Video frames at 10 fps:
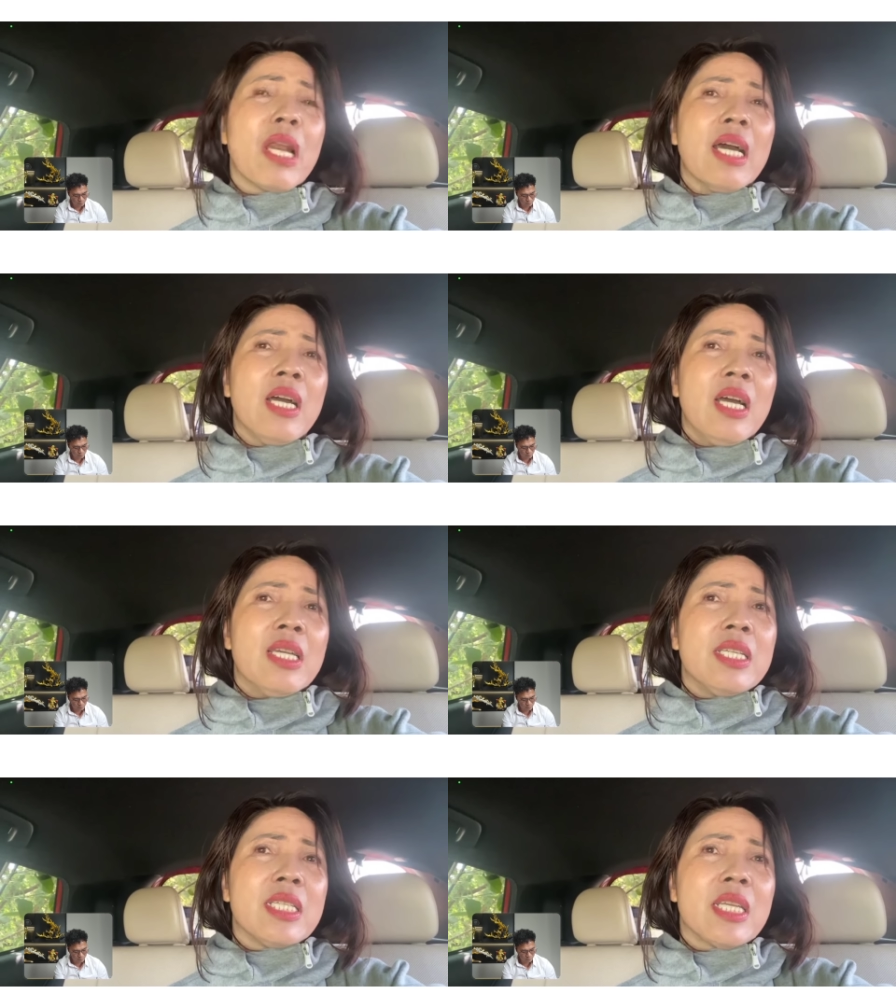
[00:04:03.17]
bảo là
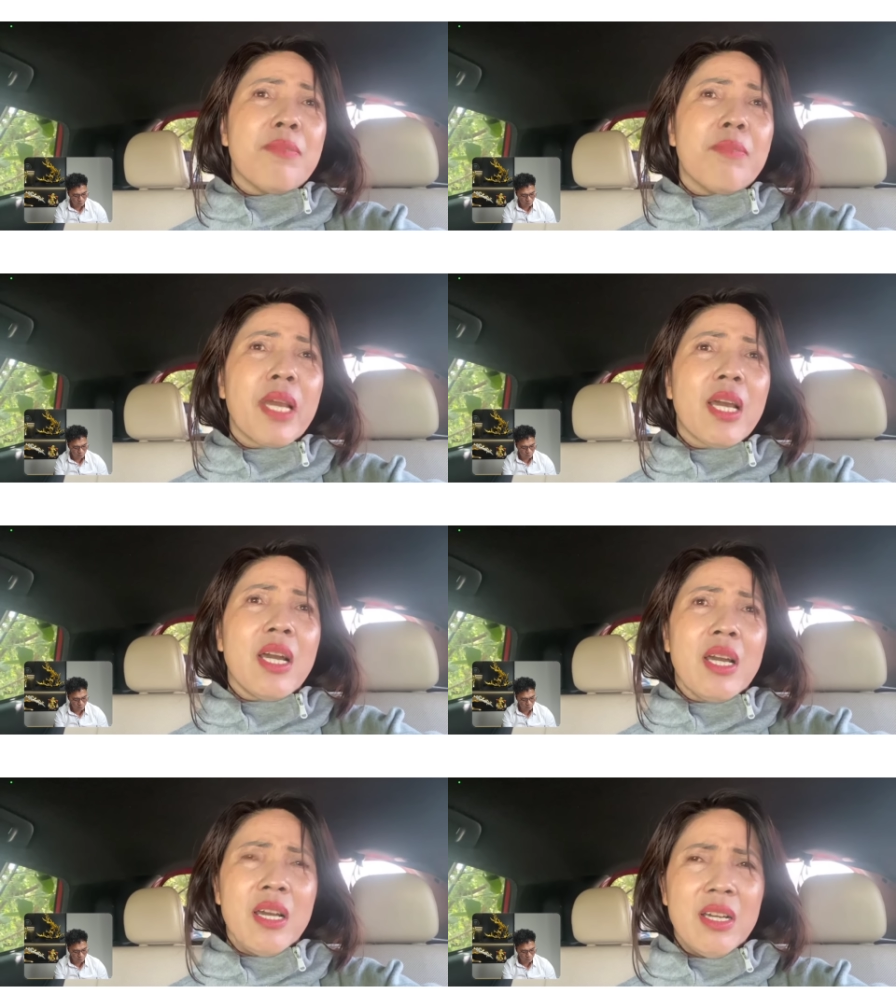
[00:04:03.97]
nhìn thấy mẹ
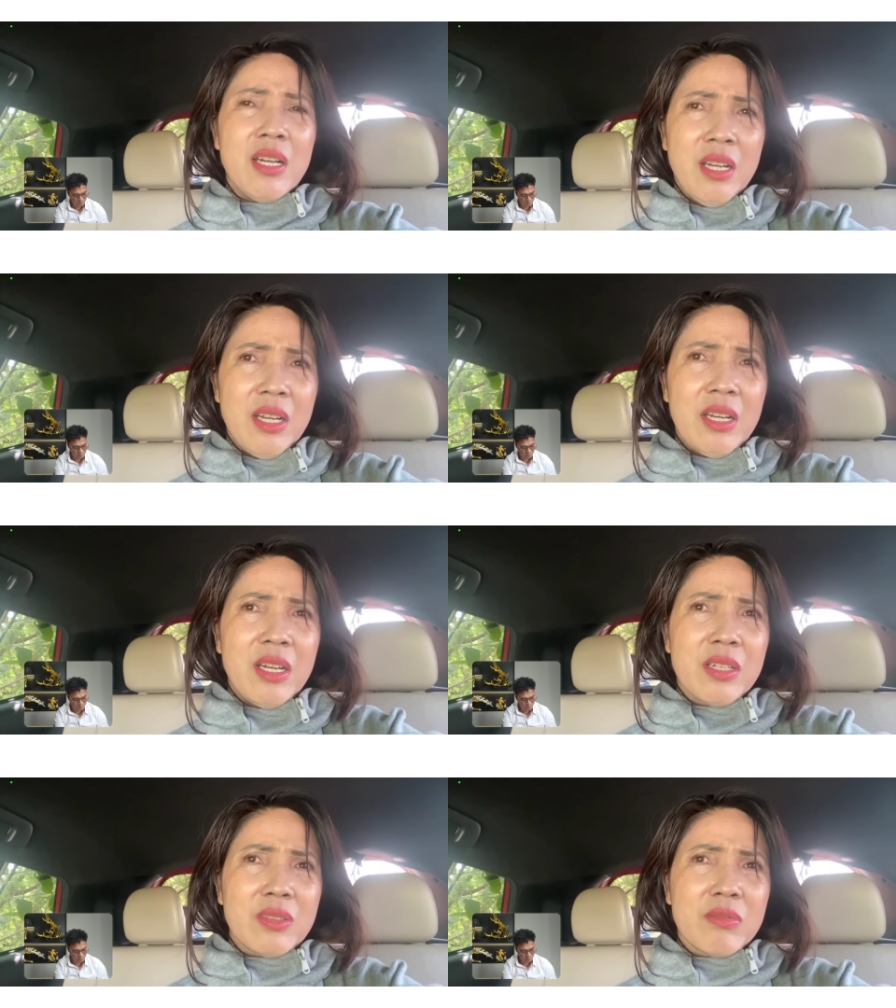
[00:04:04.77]
à,
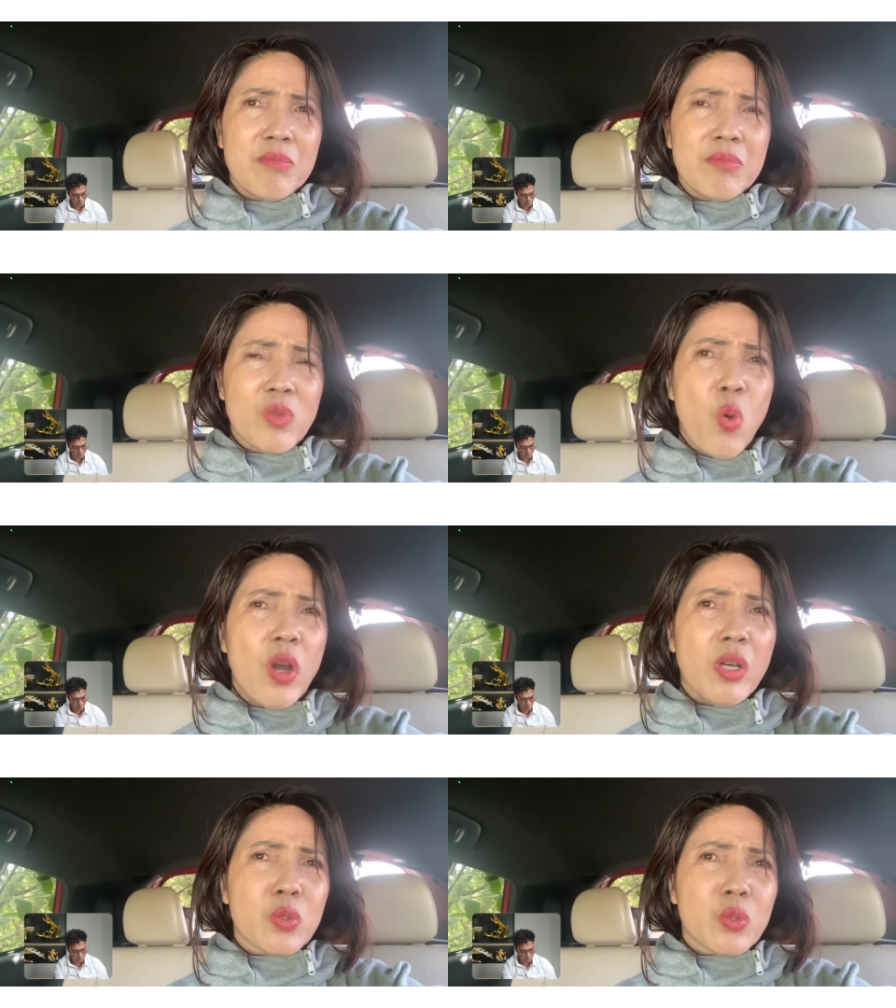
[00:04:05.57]
à,
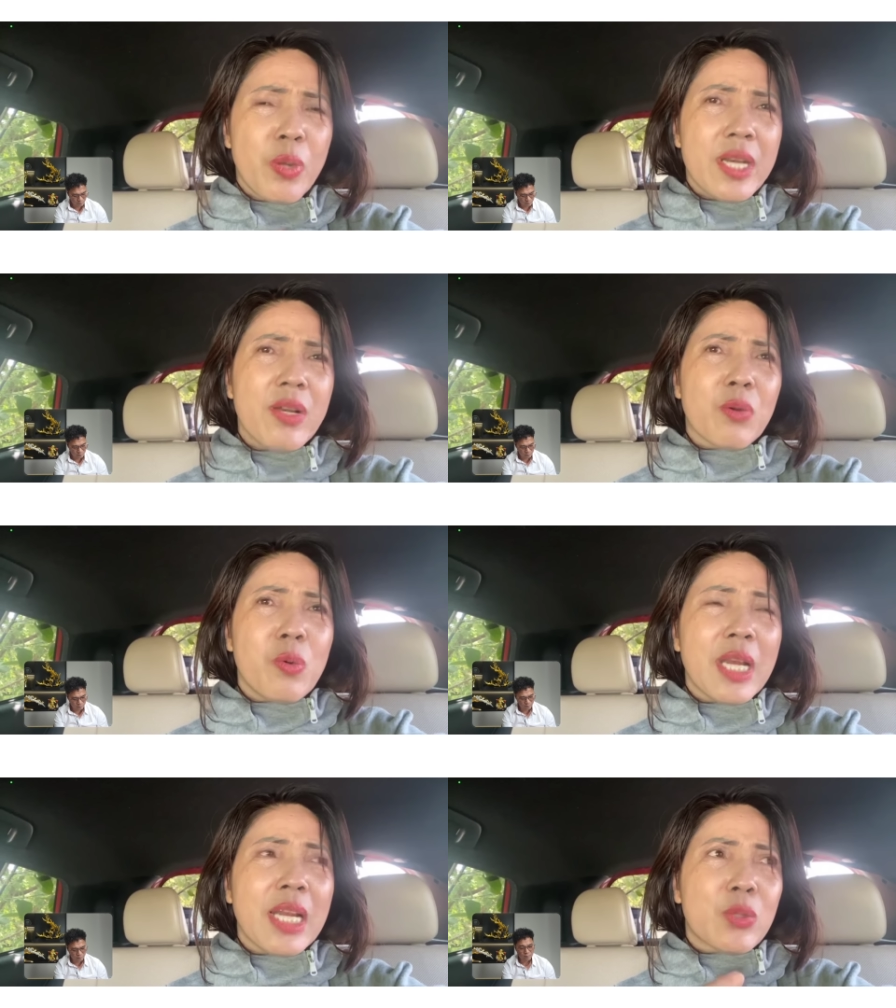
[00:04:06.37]
của hằng Tuyến nào
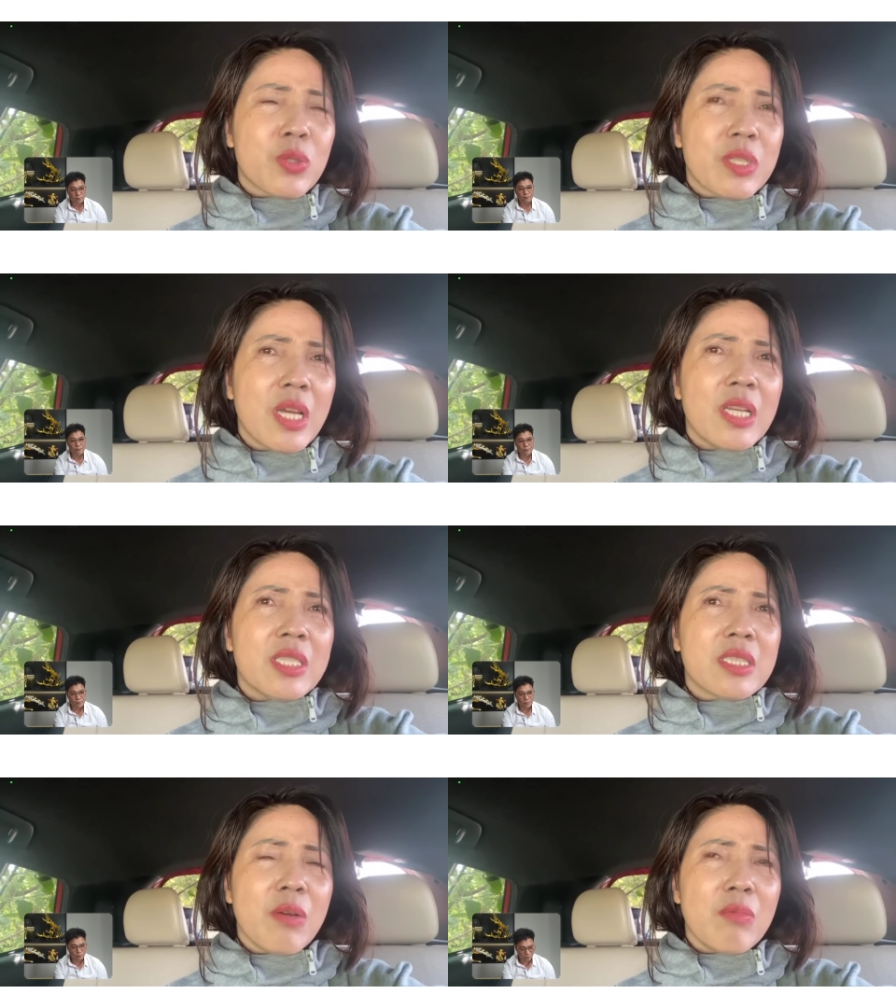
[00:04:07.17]
cũng nghĩa là
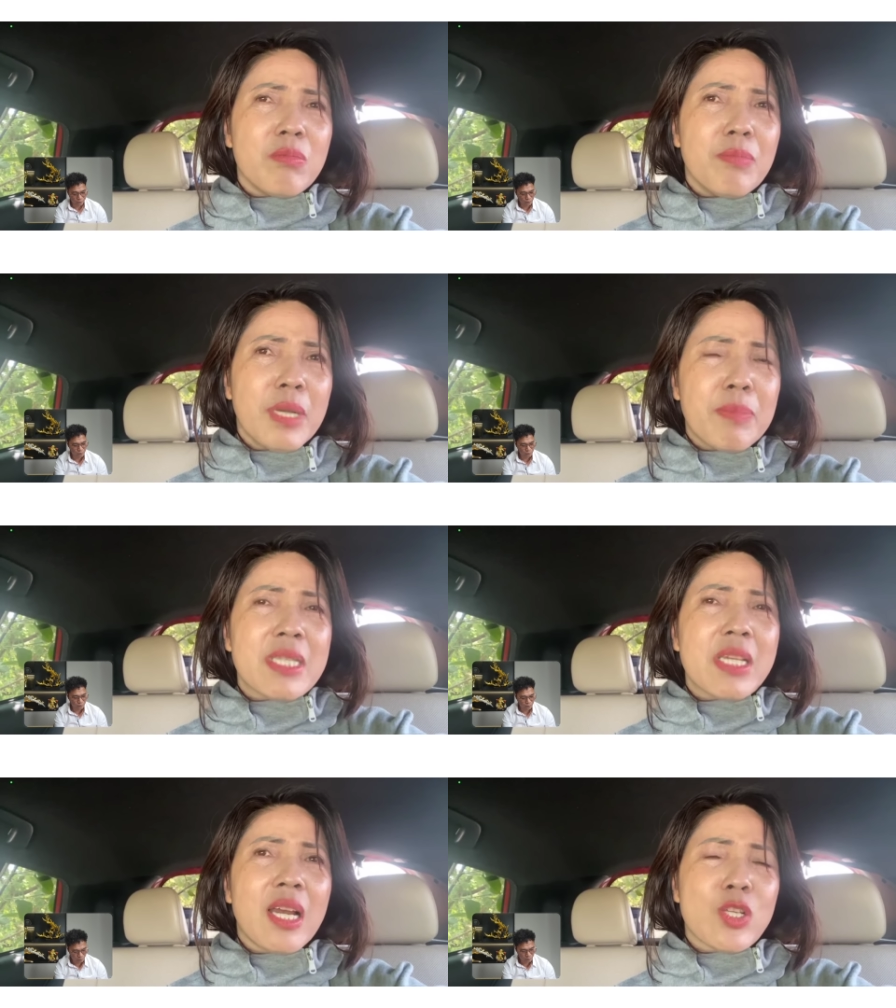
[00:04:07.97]
tên chồng mình
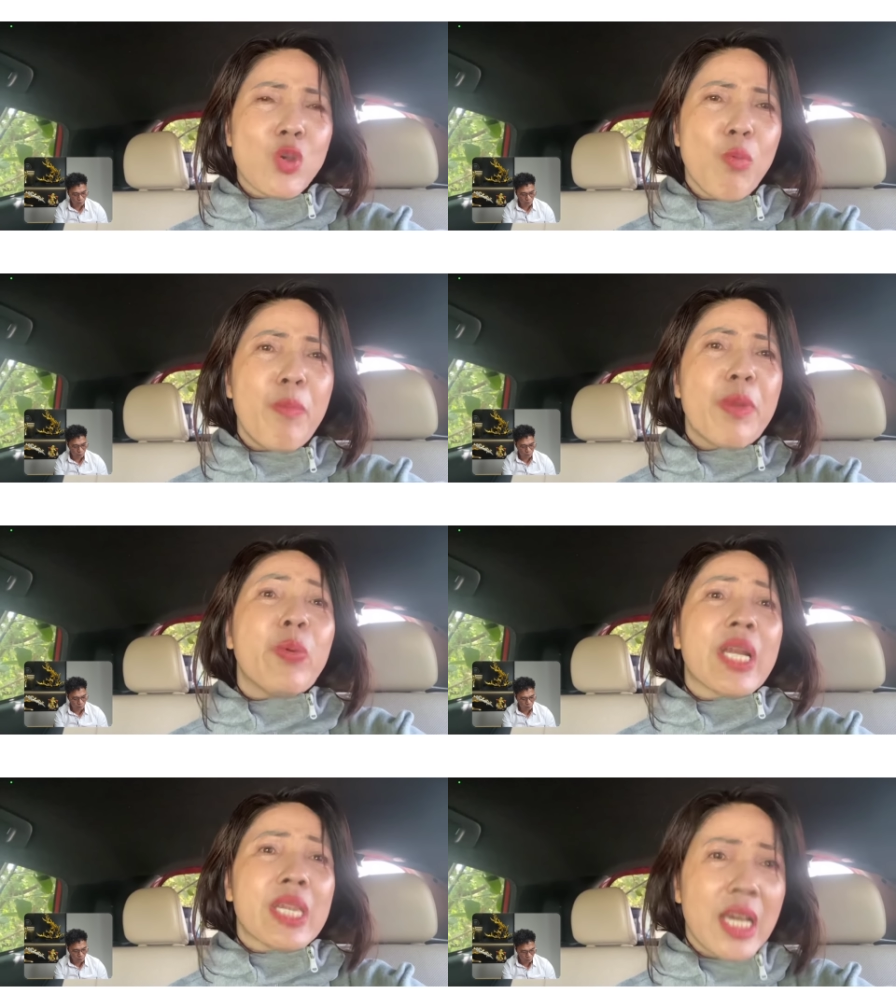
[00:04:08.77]
bây giờ là do bố mẹ
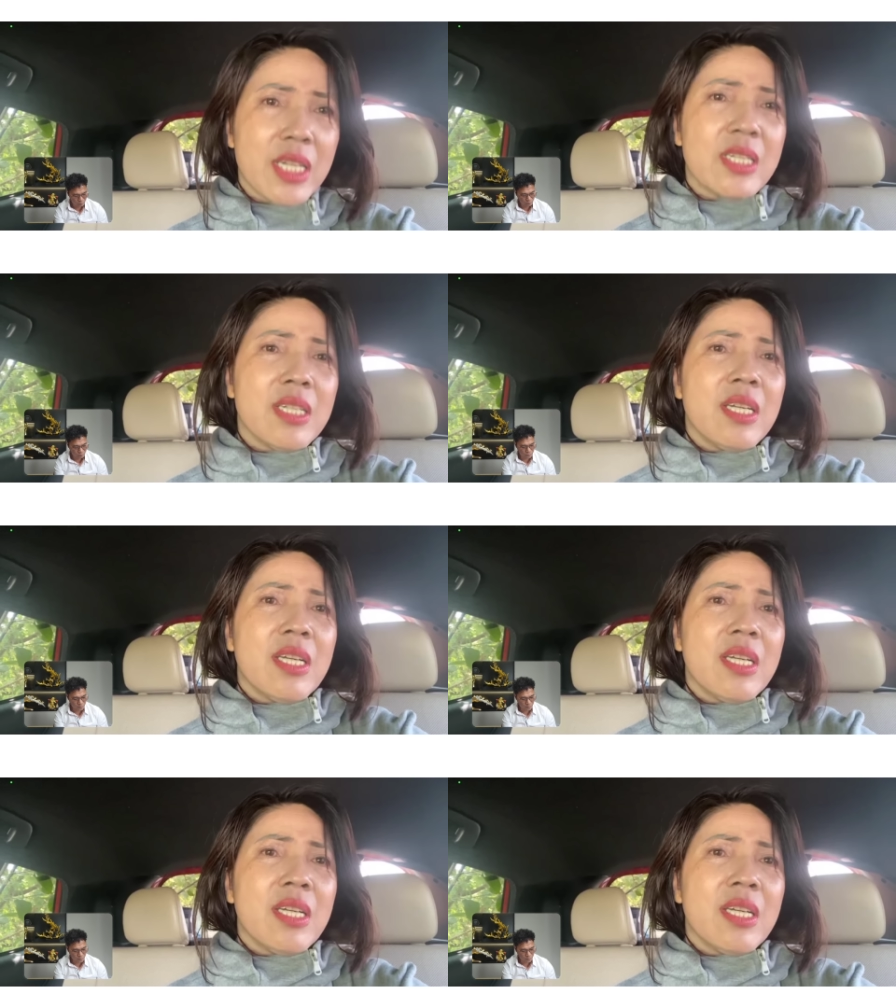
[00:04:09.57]
nuôi đặt tên.